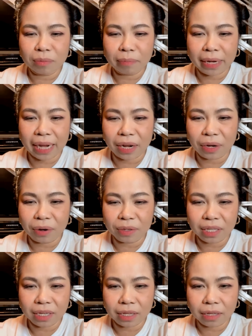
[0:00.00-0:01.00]
ไปไหนแล้วเนาะ
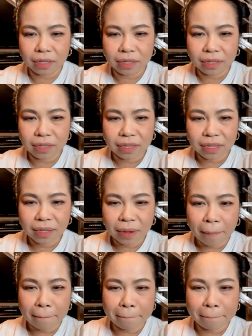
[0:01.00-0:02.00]
ทีนี้
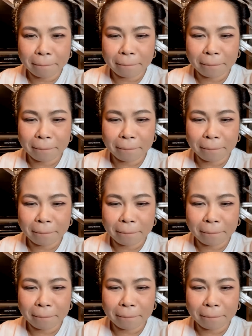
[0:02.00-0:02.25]
อ